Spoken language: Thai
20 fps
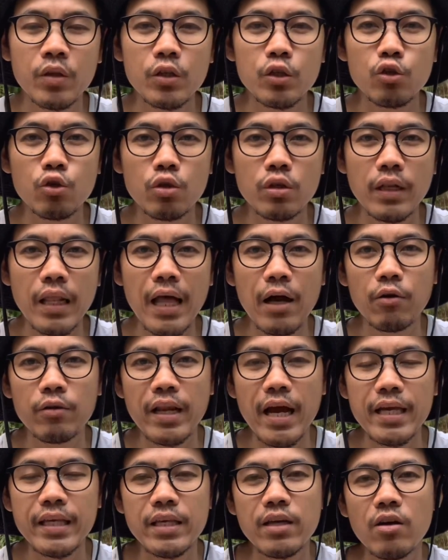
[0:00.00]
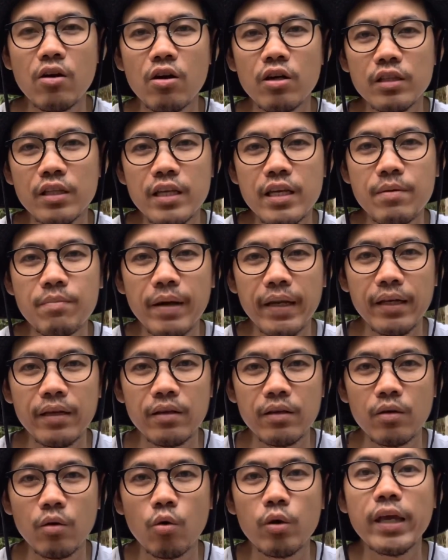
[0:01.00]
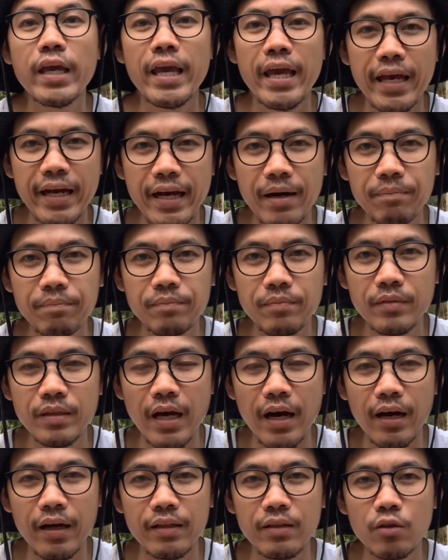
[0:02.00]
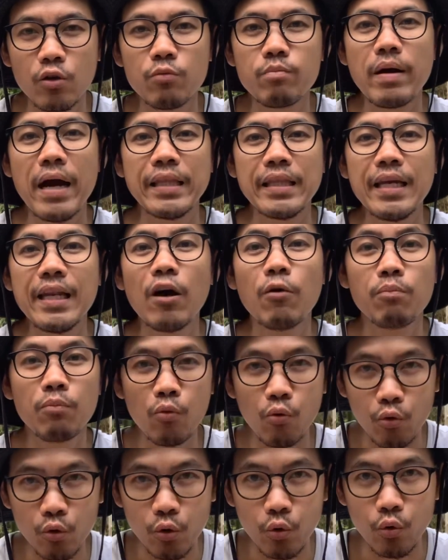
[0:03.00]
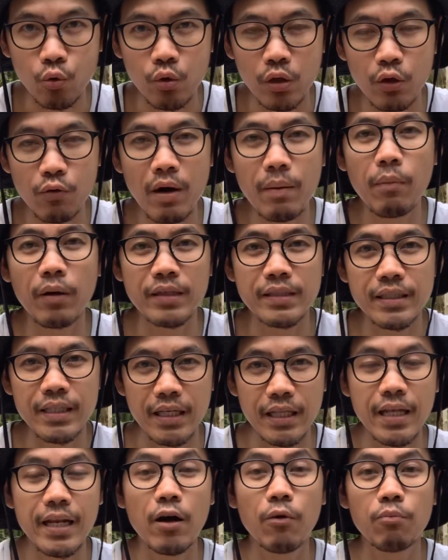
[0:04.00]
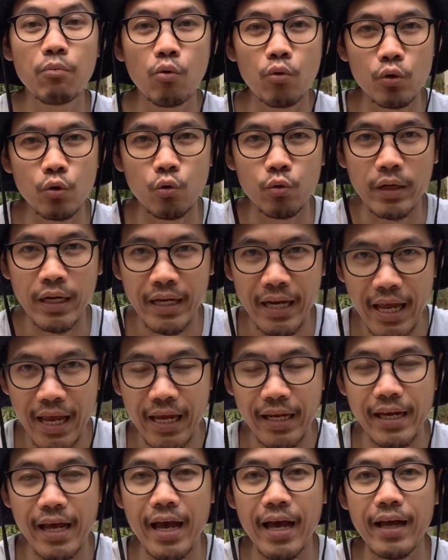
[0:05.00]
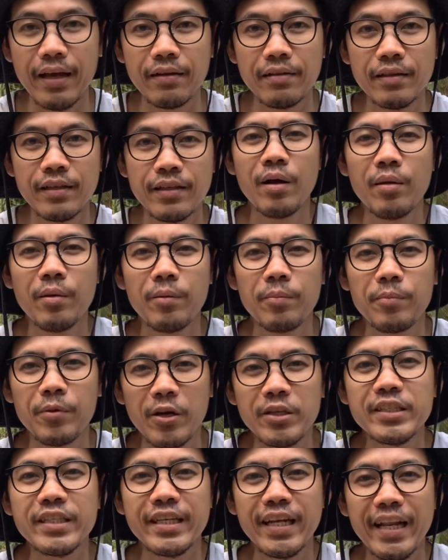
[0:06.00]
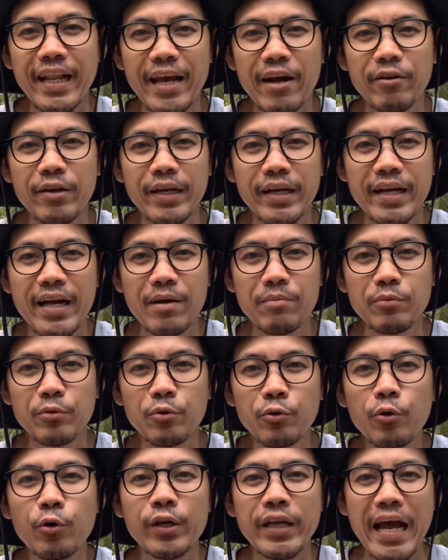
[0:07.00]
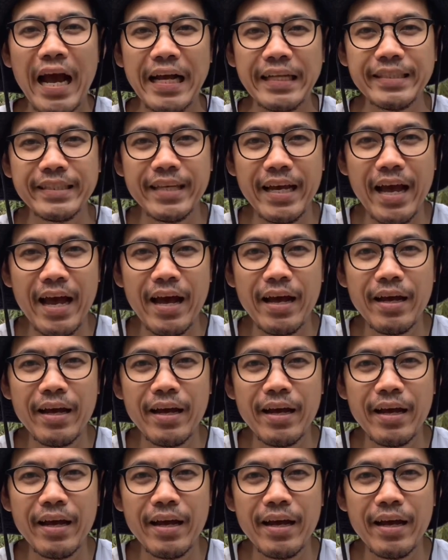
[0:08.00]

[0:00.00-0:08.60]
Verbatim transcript: จนเราได้ยี่ห้อที่มันโอเคกับต้นไม้ที่เราปลูกอยู่ หรือว่าบอนสีที่เราปลูกอยู่นั่นเองนะฮะราะฉะนั้นแล้วนะครับทุกคนอาจจะ